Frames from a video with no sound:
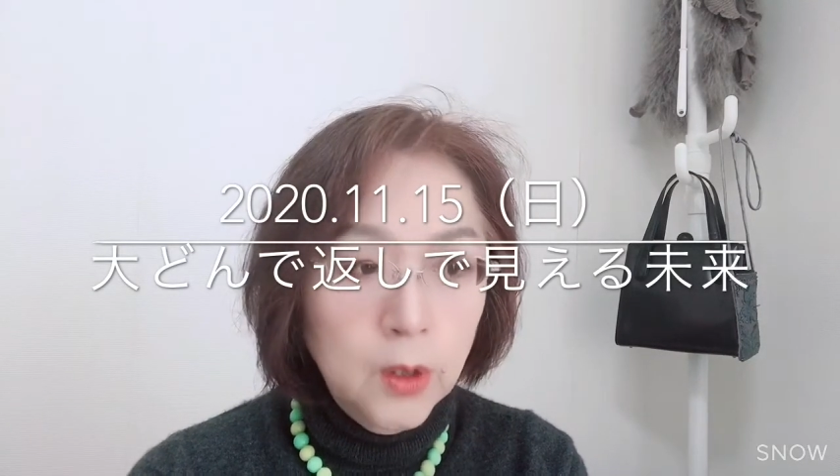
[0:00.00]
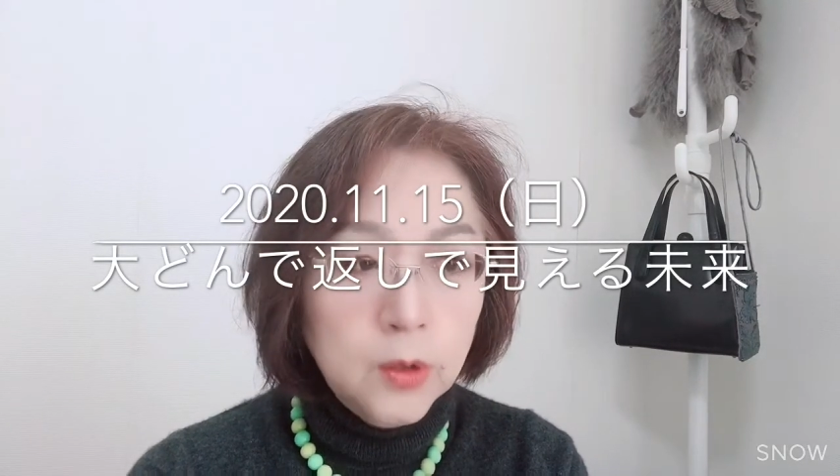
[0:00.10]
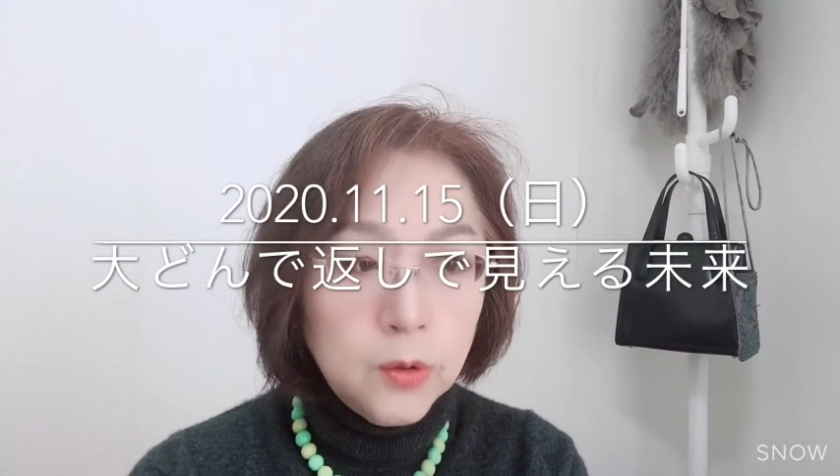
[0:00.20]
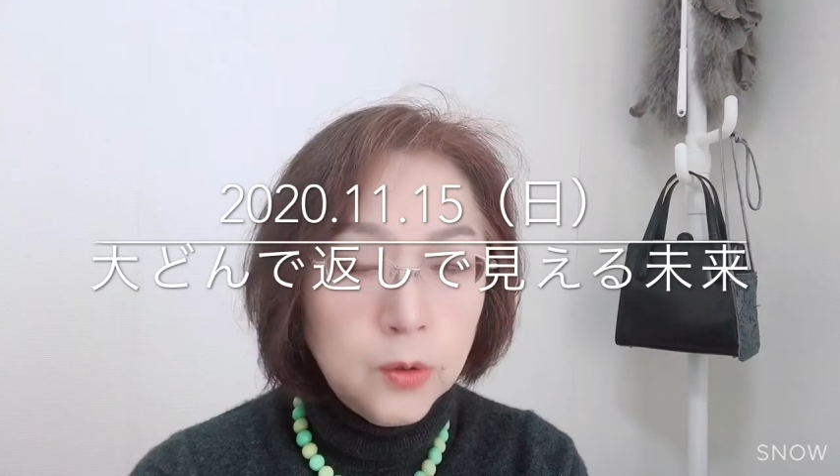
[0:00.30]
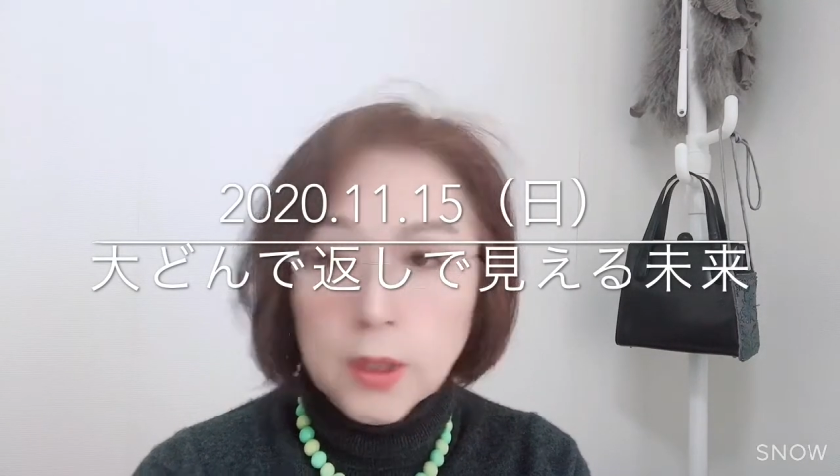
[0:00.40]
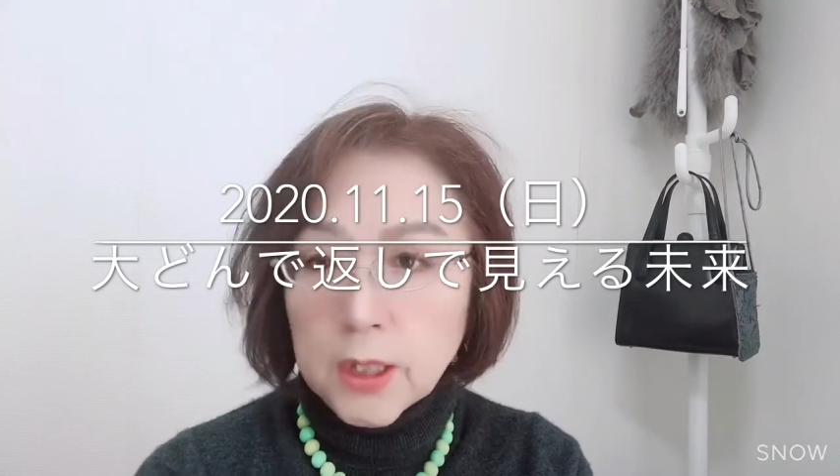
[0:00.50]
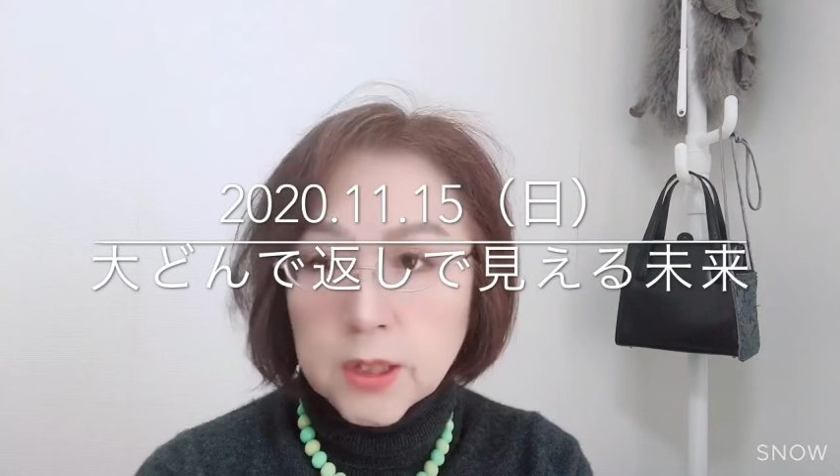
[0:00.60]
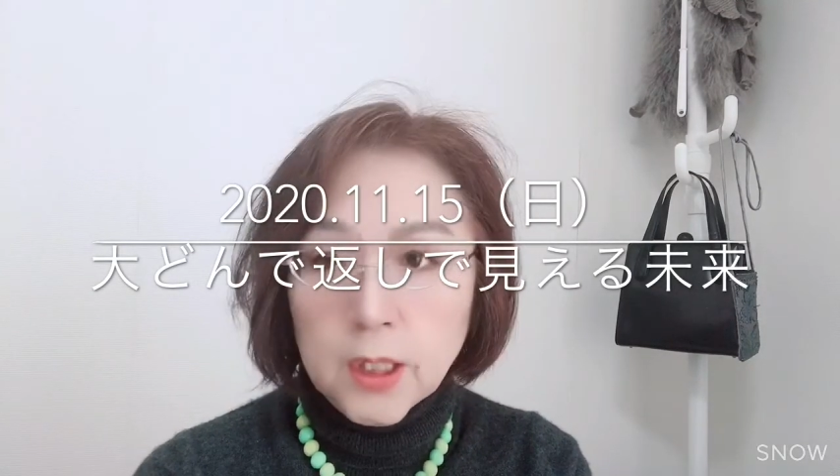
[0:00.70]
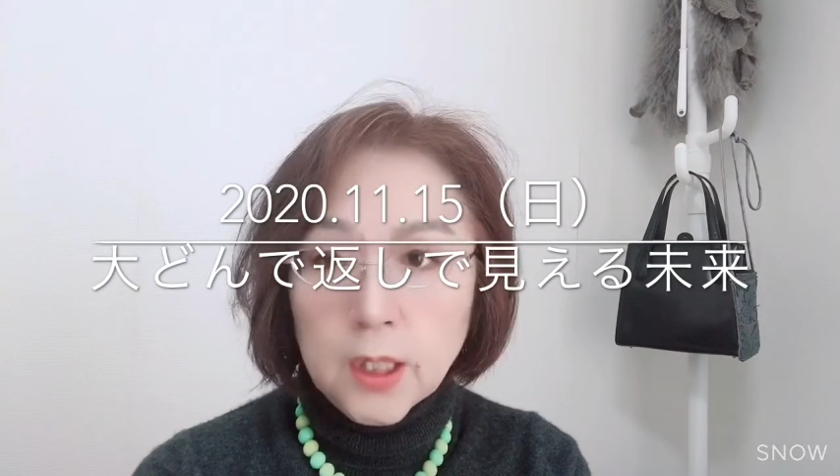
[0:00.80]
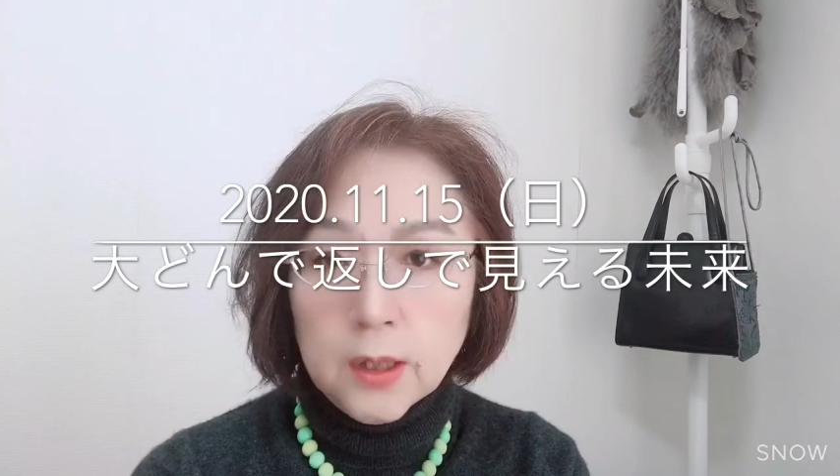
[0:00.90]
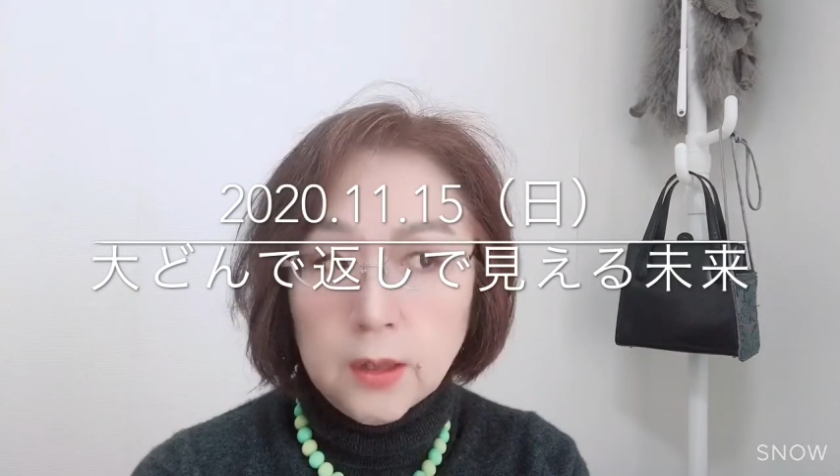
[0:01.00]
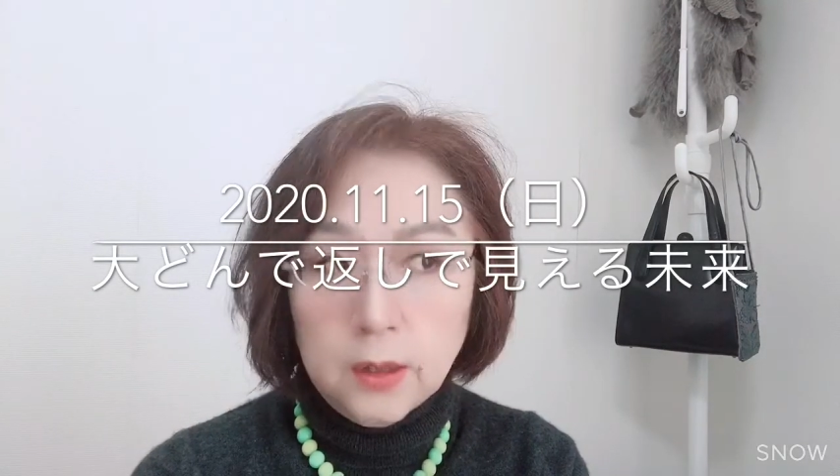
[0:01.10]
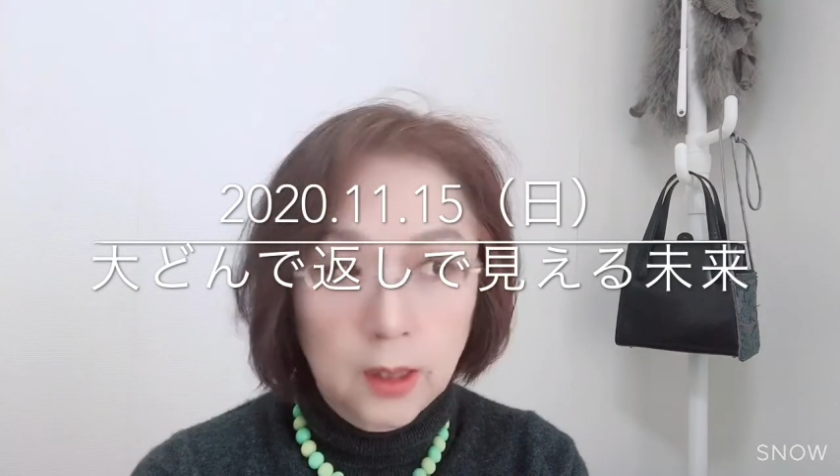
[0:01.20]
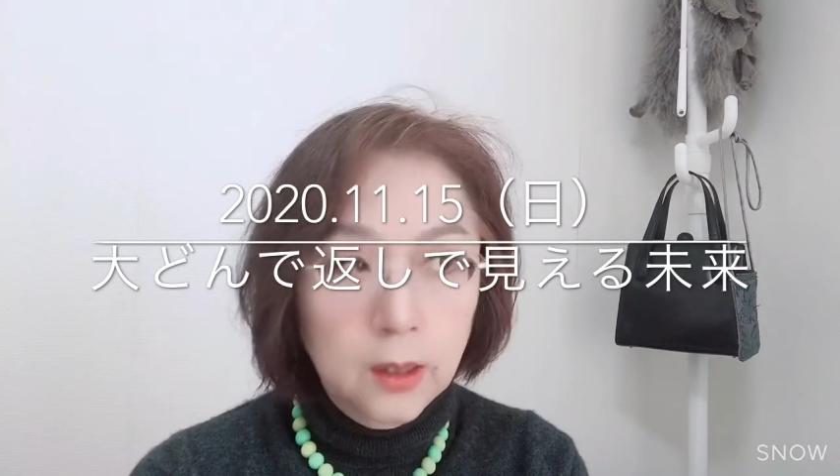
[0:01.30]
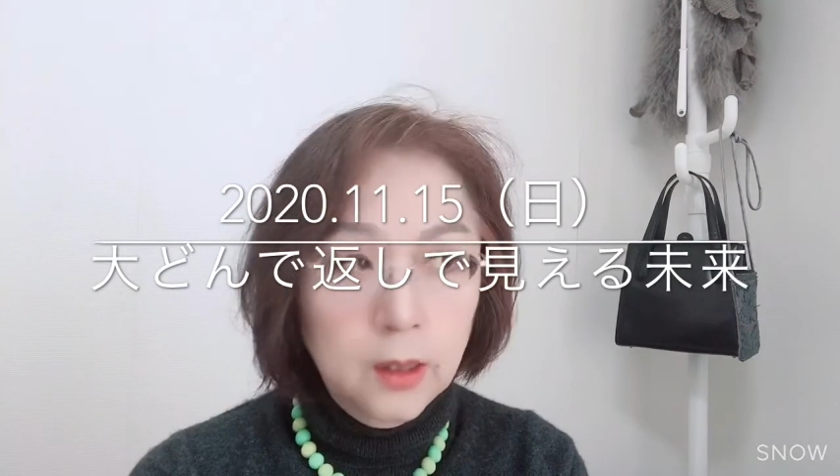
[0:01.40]
そこで勝ち上がっ
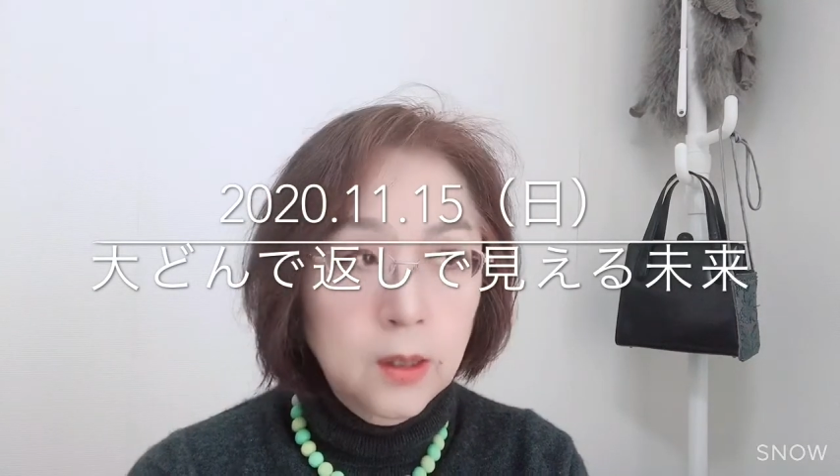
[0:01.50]
て、